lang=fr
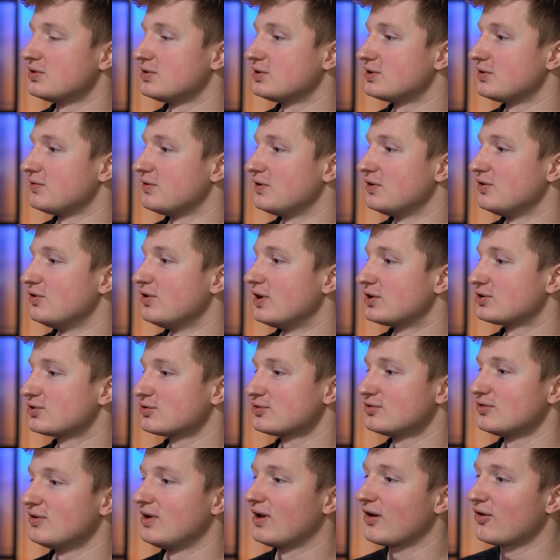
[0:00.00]
J'avais eu la
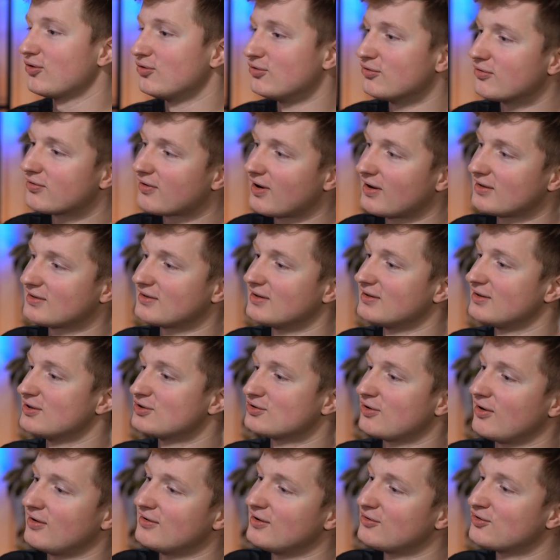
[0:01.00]
chance de lire une phrase qui était
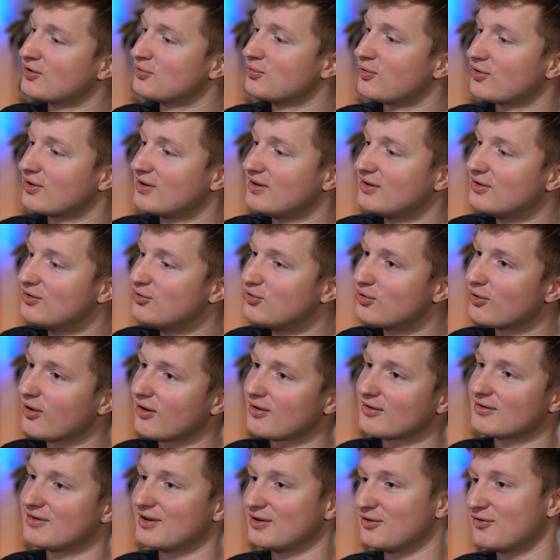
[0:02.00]
genre un étonnement qui
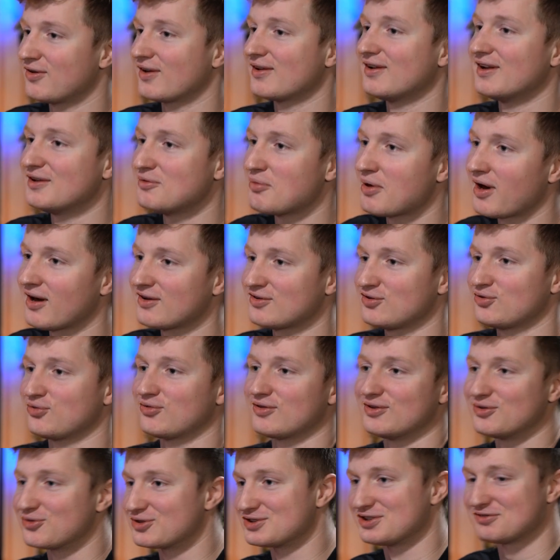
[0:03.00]
dure, ça devient de
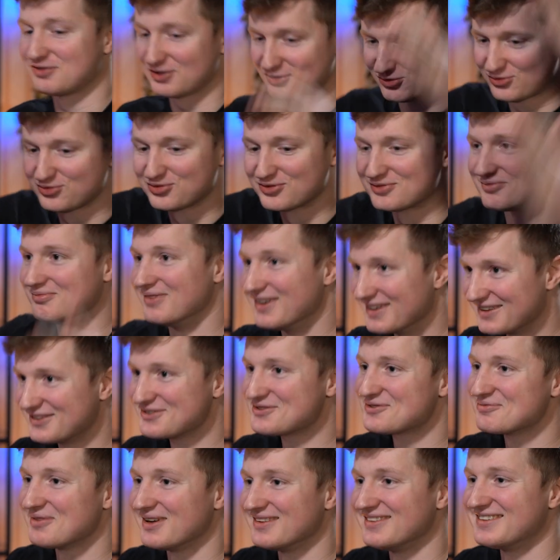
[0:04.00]
l'admiration, et donc j'ai fait toute ma,
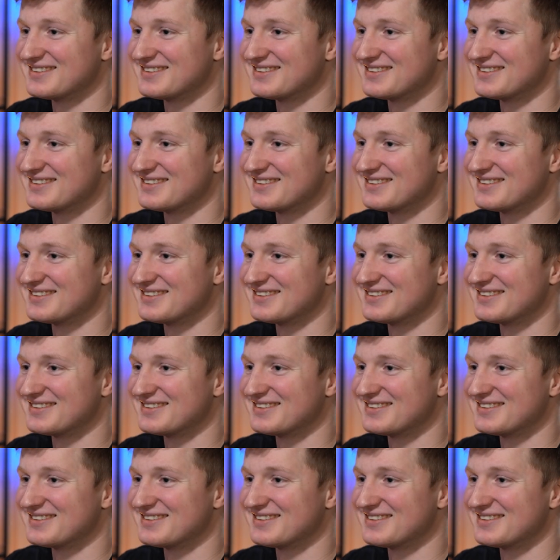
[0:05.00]
toute